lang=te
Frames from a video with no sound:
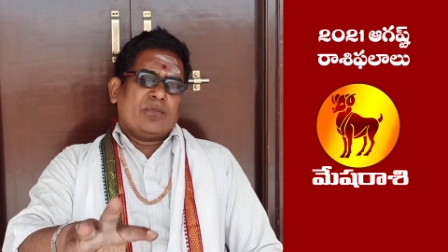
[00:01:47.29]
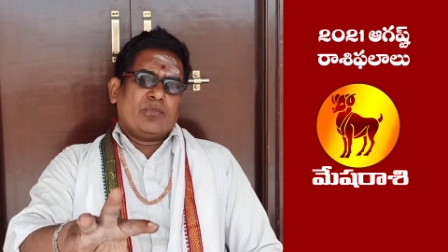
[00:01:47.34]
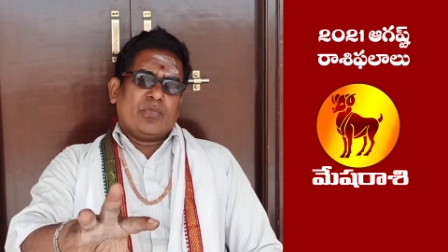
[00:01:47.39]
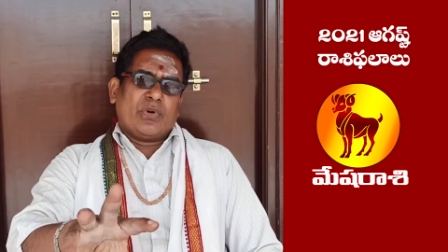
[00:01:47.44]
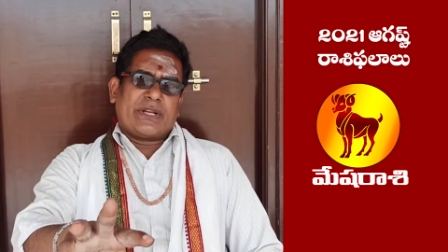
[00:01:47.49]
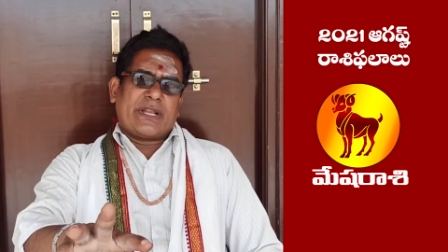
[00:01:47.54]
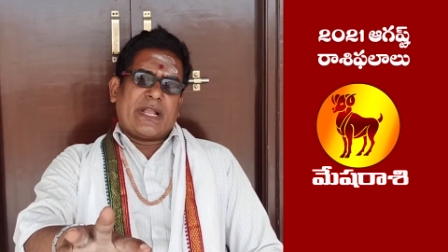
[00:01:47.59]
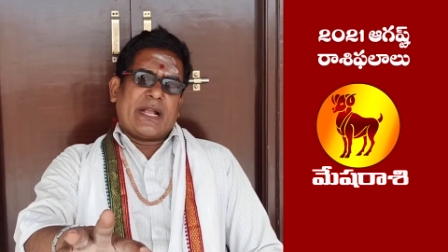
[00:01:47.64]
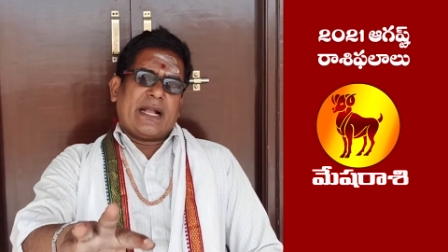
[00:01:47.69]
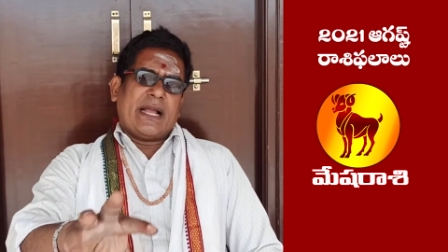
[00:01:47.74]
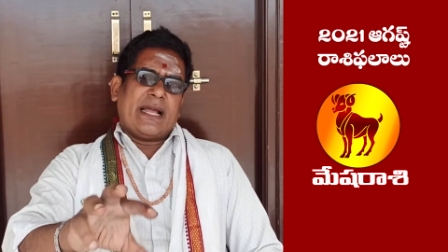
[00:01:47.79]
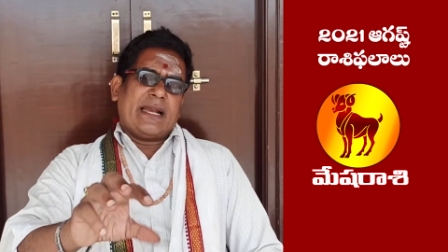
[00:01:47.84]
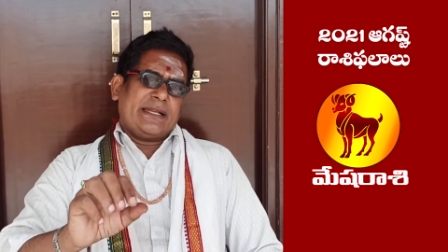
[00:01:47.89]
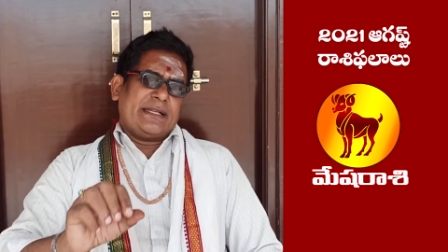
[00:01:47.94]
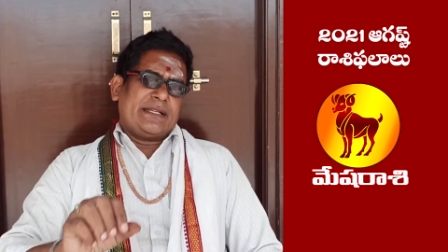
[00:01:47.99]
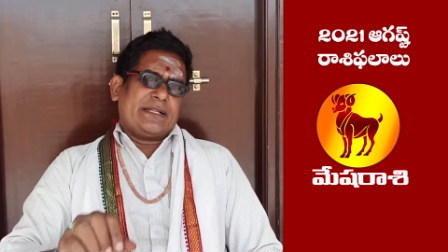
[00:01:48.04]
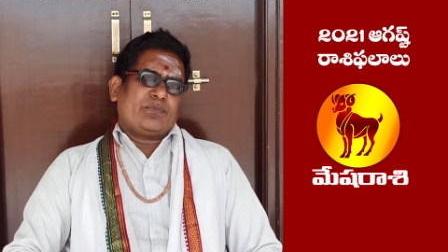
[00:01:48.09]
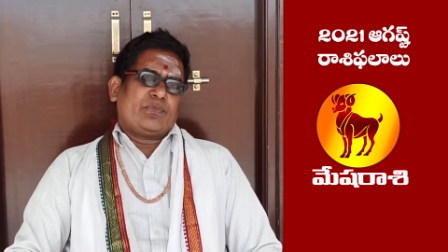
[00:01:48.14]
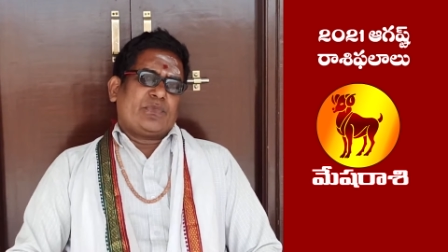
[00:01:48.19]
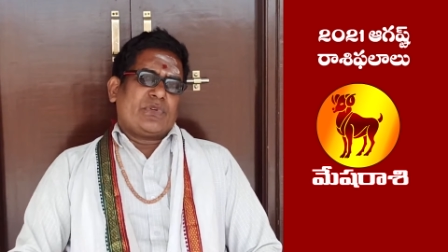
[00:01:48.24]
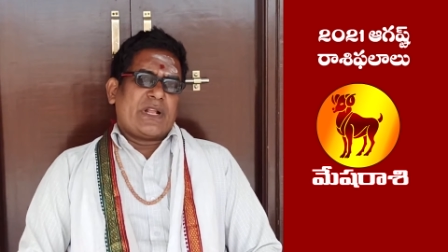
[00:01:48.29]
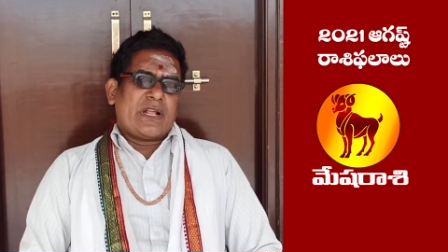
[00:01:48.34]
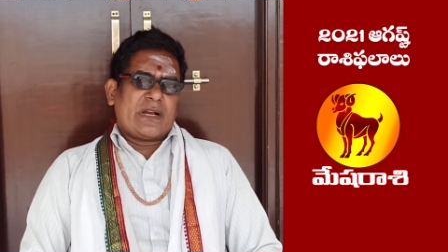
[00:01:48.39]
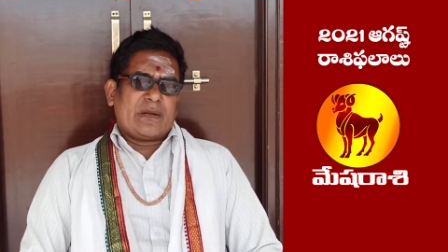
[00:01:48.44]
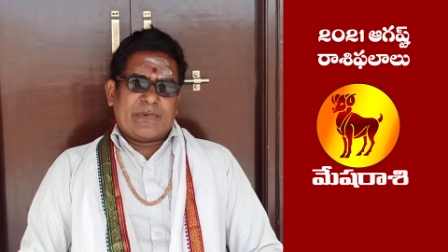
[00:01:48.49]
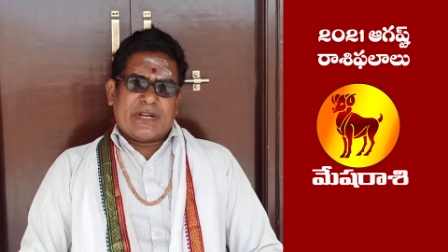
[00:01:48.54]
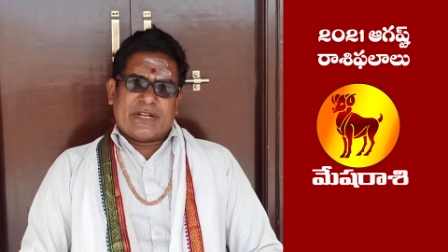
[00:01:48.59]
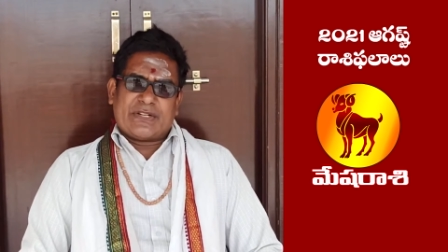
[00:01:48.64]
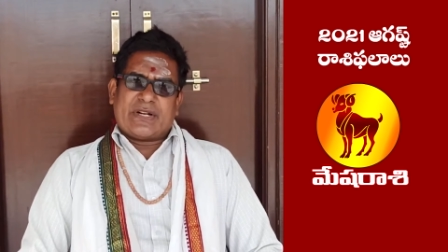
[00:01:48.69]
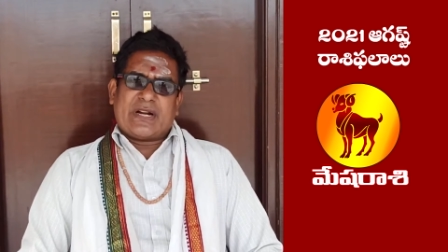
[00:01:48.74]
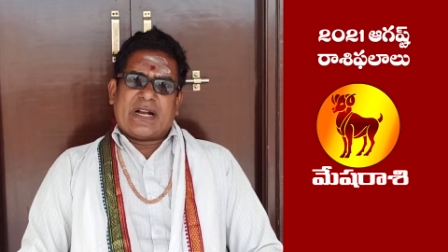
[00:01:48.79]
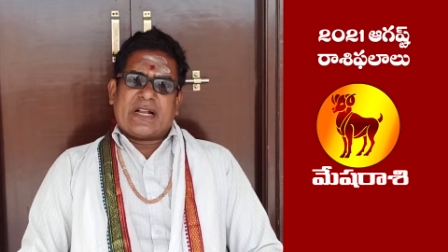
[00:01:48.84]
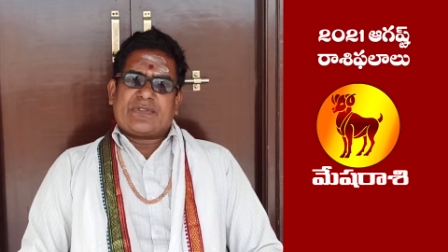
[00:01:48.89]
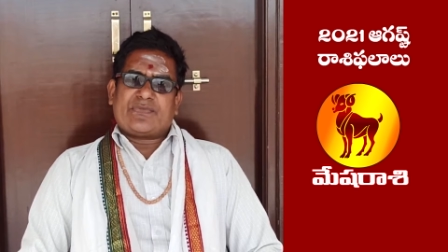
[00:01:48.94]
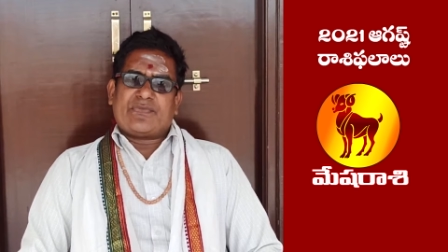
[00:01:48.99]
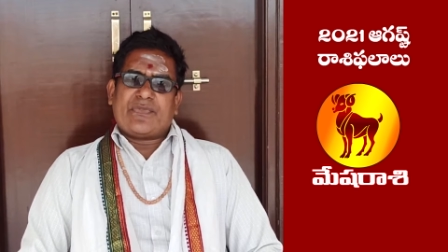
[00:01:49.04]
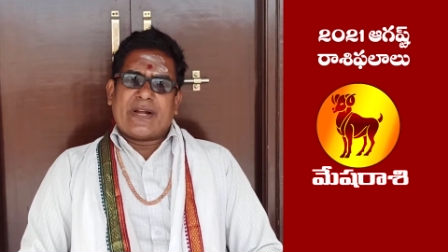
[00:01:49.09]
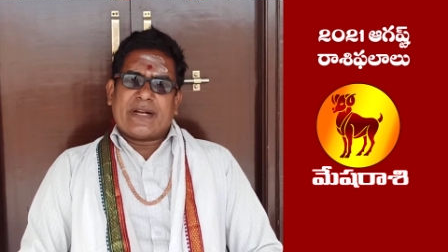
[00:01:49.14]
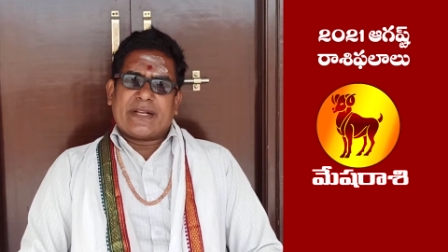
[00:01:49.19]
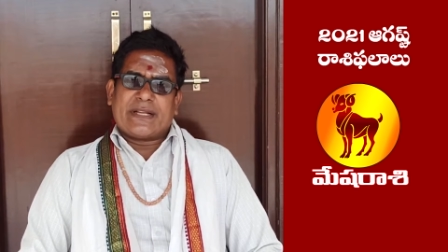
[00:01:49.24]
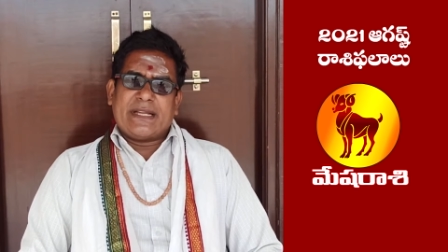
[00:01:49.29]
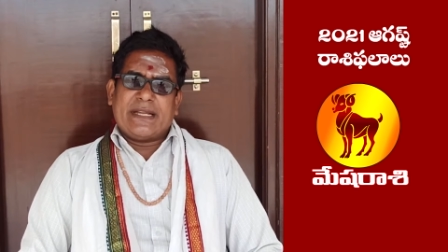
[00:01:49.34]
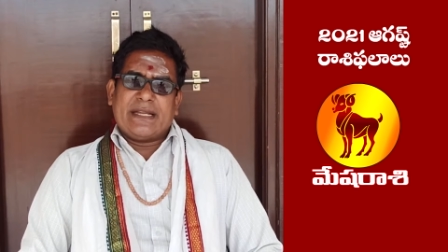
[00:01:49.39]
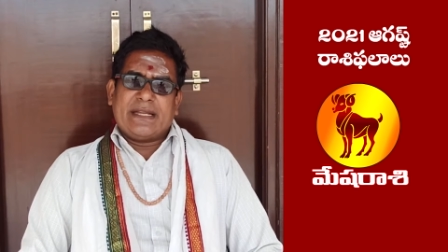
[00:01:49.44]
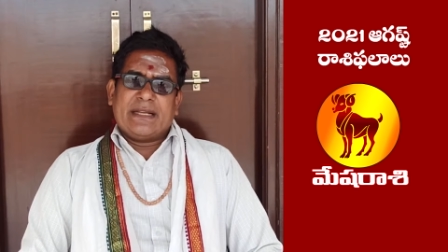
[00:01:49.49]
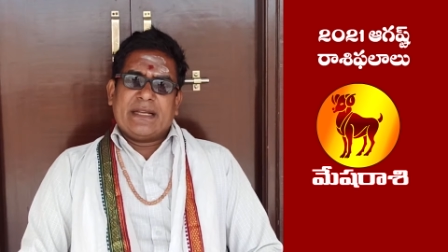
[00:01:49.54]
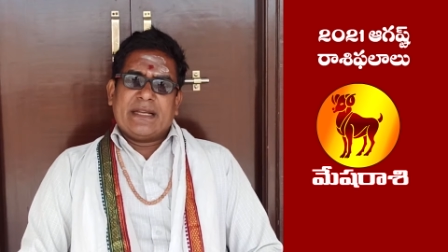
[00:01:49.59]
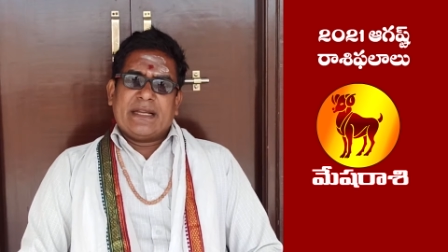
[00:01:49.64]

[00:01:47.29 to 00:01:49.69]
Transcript: ముఖ్యంగా నేను చెప్తున్నాను మేషరాశి వాళ్ళకి